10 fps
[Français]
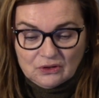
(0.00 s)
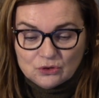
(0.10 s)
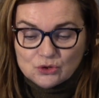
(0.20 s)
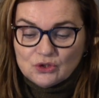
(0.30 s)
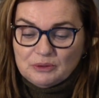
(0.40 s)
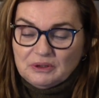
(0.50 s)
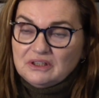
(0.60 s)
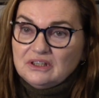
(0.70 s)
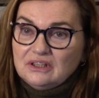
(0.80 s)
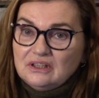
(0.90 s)
Dieu les
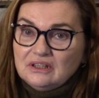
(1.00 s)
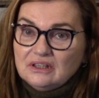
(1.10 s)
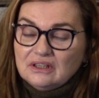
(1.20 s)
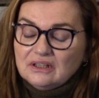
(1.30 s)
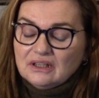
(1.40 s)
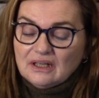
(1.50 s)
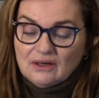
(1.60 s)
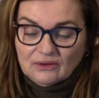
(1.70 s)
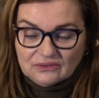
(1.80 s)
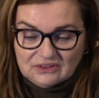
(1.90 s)
bénit et il
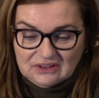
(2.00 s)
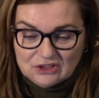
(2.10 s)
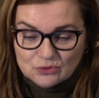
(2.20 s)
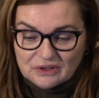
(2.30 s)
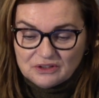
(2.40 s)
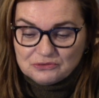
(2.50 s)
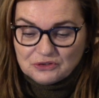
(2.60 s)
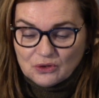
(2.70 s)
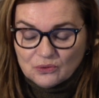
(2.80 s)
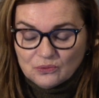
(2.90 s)
leur dit, Soyez
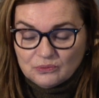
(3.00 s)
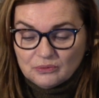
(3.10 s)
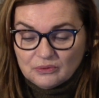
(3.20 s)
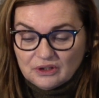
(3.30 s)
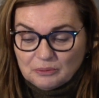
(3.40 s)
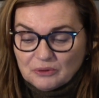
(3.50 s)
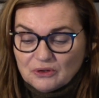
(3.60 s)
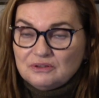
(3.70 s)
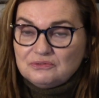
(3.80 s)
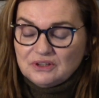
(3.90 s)
féconds et
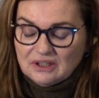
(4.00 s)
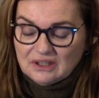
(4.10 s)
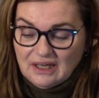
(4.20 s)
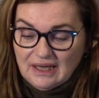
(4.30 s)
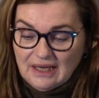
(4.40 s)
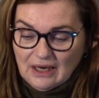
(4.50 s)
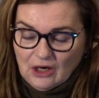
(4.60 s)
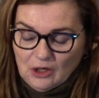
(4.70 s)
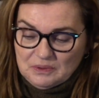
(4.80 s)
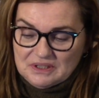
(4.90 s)
prolifiques,
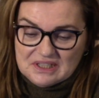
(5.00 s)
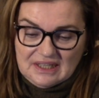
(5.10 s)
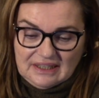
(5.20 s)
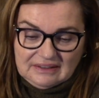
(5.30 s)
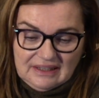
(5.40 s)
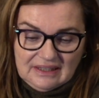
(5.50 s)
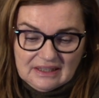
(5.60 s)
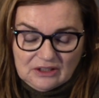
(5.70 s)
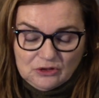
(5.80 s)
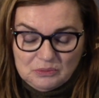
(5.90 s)
remplissez la terre
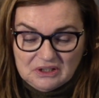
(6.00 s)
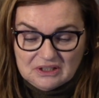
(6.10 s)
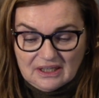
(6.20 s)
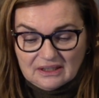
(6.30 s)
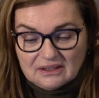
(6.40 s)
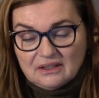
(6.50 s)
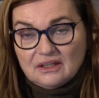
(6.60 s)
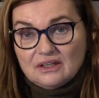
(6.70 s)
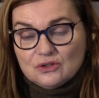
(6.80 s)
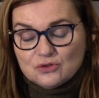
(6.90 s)
et dominez-la,
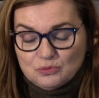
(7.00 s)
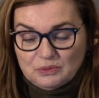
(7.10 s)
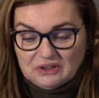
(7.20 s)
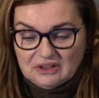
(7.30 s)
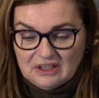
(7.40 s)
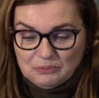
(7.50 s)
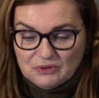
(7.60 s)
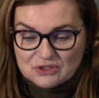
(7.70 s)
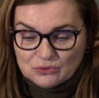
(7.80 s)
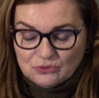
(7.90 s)
soumettez les
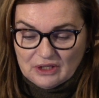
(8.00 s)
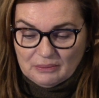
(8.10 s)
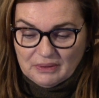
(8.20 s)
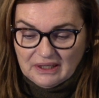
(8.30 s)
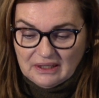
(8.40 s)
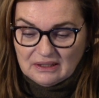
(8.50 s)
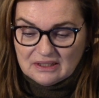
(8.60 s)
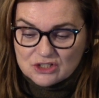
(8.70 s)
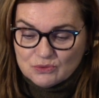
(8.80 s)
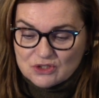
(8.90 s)
poissons de la mer,
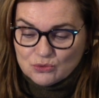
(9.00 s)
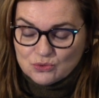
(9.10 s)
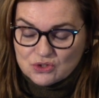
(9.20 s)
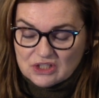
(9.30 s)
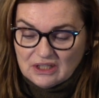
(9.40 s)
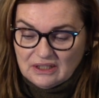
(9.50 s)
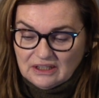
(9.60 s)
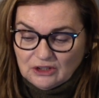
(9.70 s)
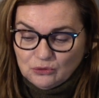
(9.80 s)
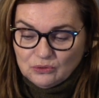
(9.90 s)
les oiseaux du ciel
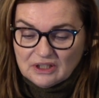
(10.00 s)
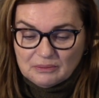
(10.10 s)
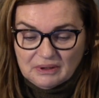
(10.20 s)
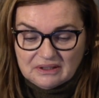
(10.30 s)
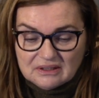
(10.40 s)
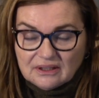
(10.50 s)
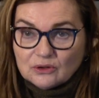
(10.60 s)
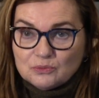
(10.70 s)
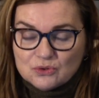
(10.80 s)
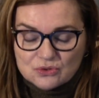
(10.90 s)
et toutes les bêtes qui
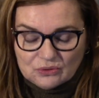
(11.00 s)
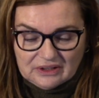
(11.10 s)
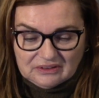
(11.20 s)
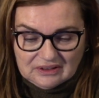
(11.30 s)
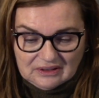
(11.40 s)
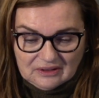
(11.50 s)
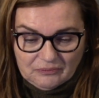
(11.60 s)
remuent sur la terre.